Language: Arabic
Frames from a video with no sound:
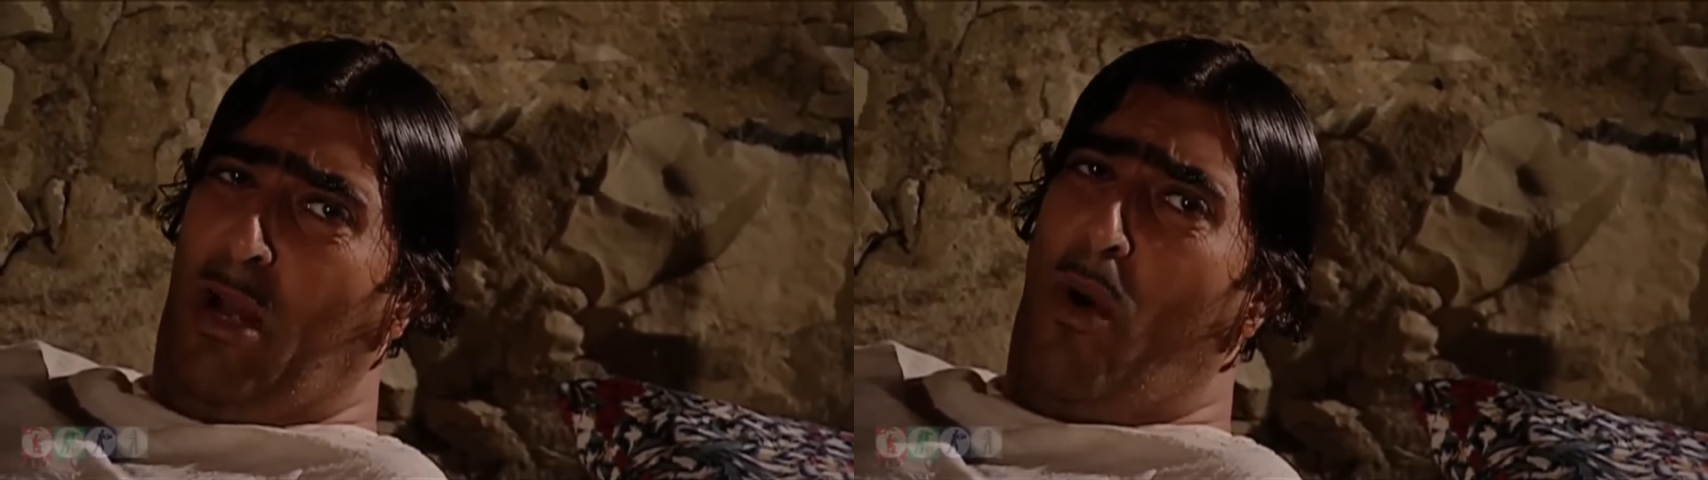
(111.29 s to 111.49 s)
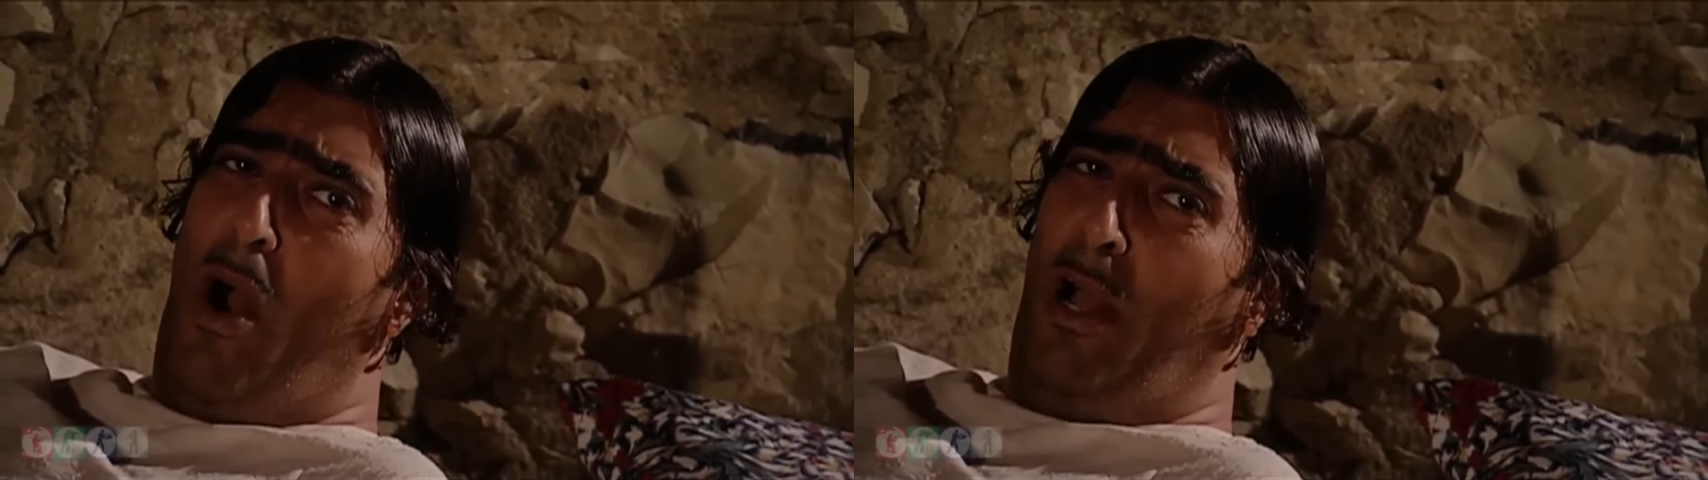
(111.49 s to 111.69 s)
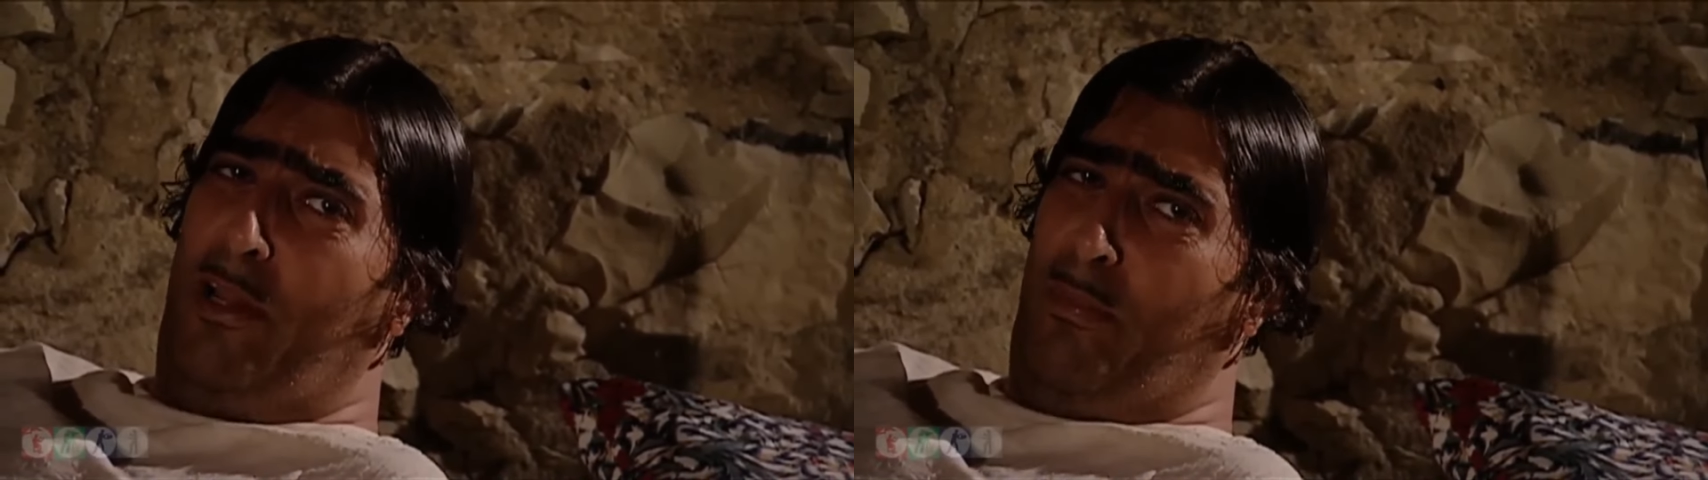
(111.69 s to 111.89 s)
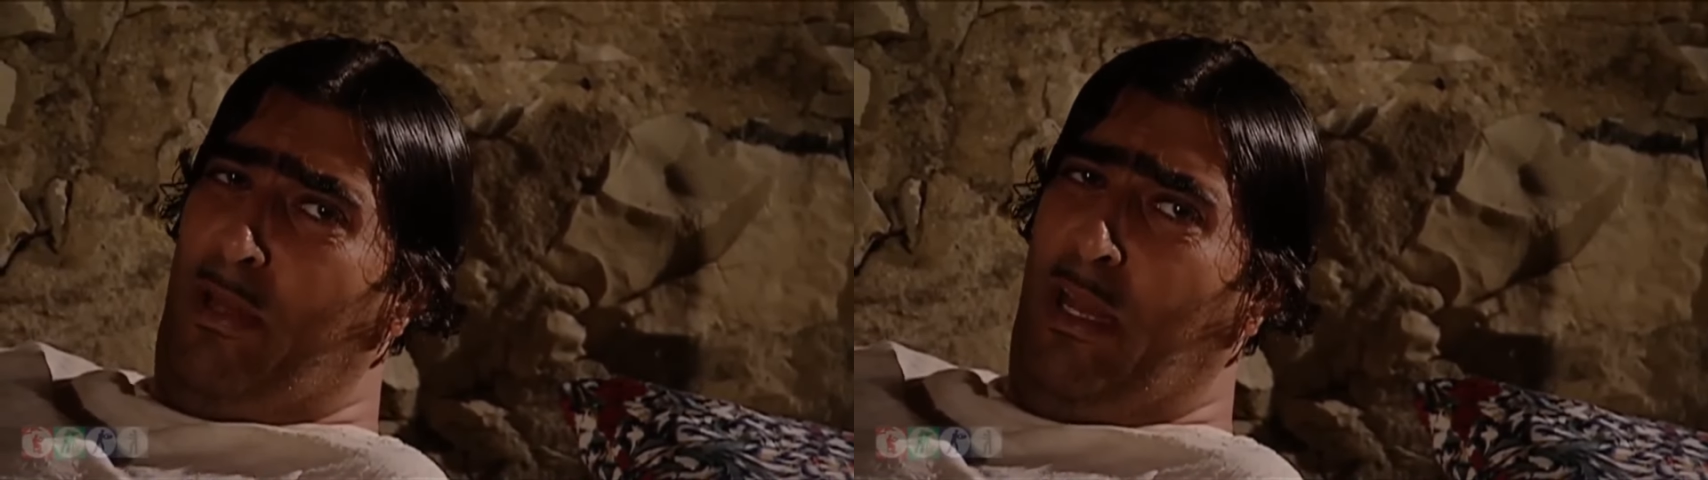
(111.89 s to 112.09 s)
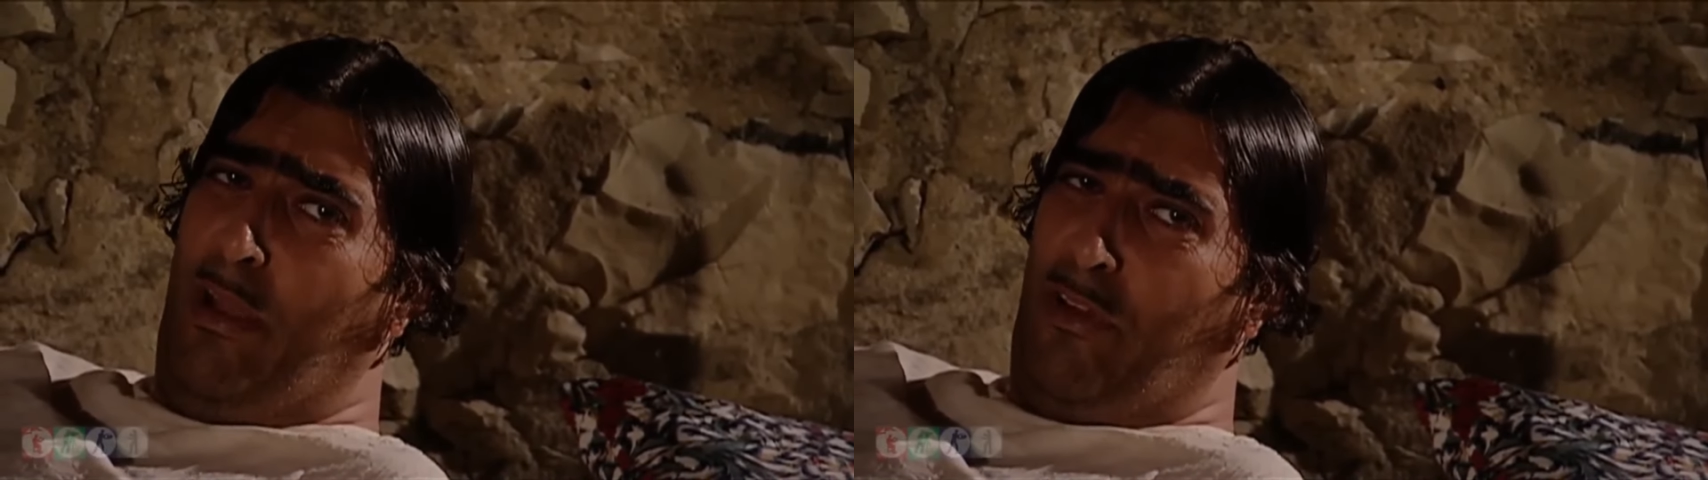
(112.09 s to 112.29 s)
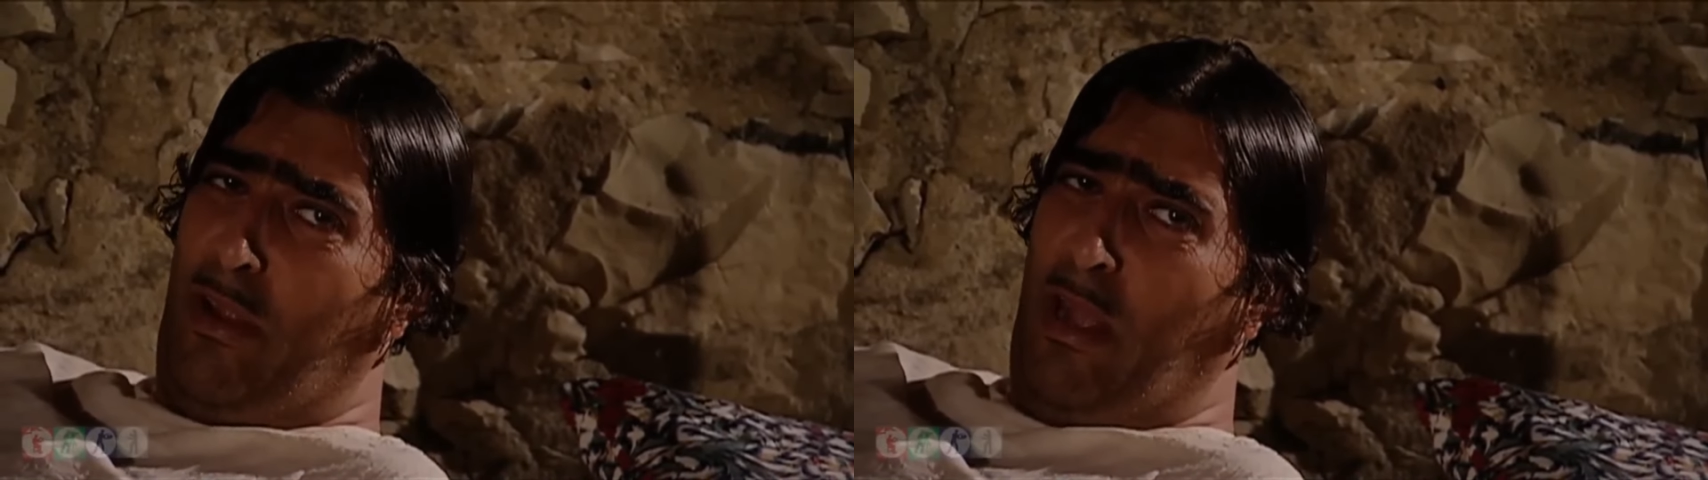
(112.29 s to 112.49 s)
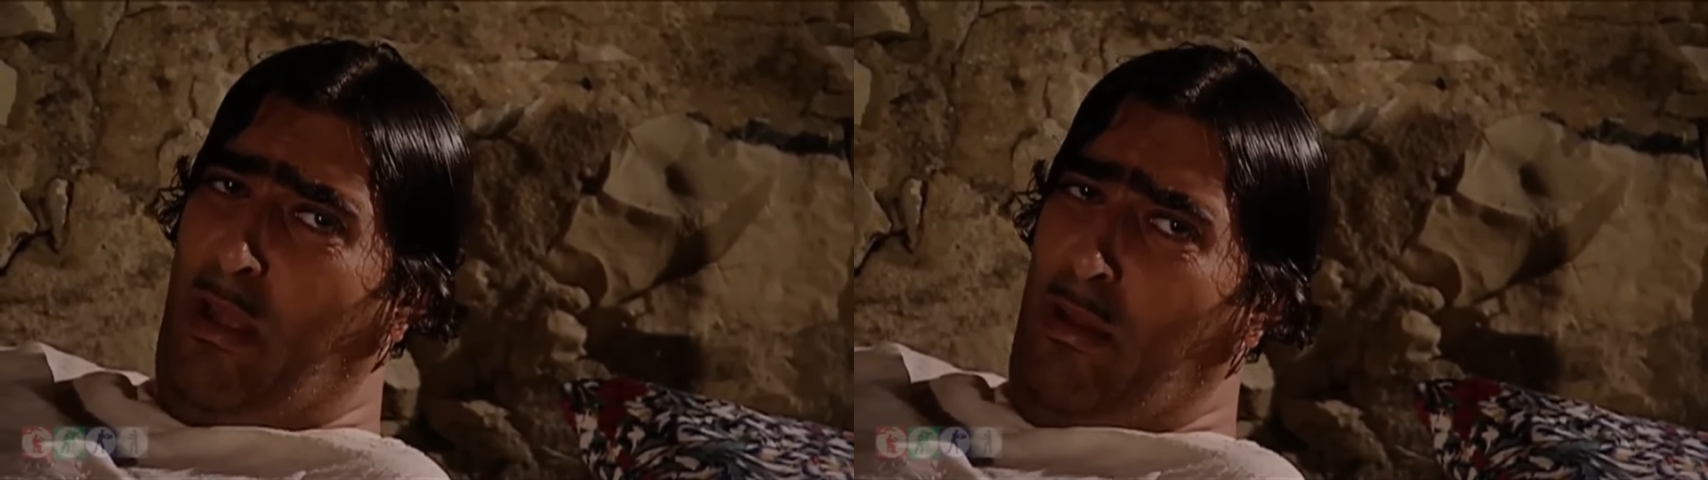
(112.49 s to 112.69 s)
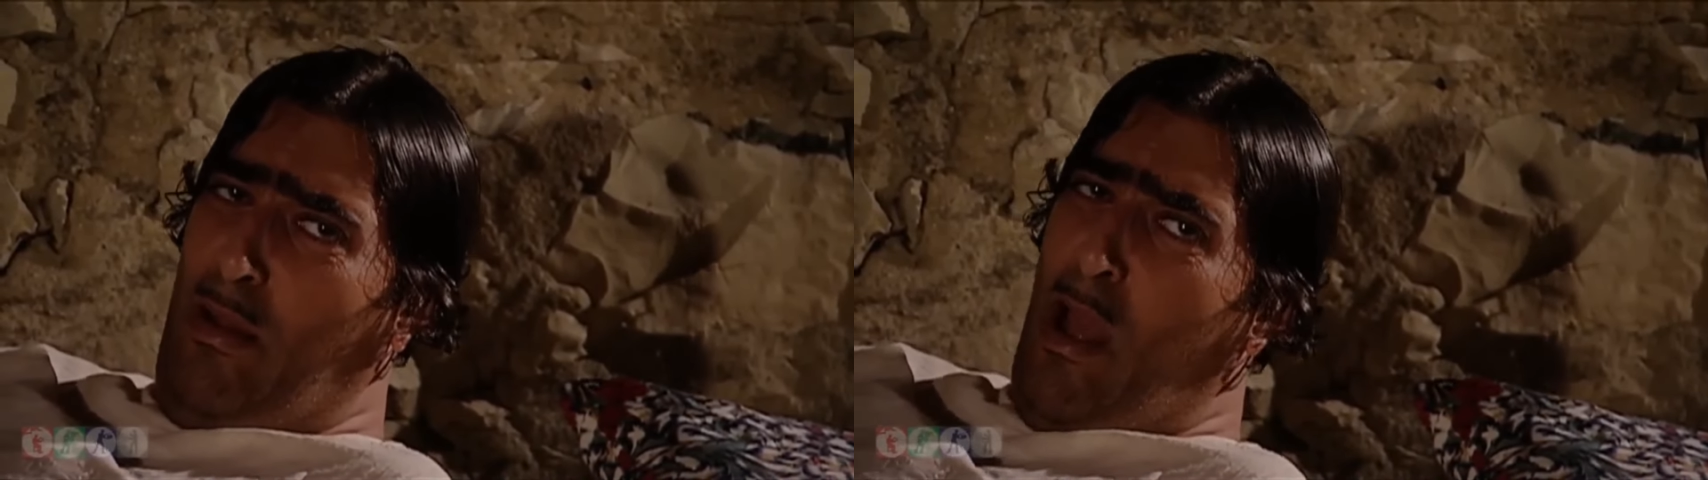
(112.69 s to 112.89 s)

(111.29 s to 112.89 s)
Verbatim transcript: كل واحد بدنيا شكل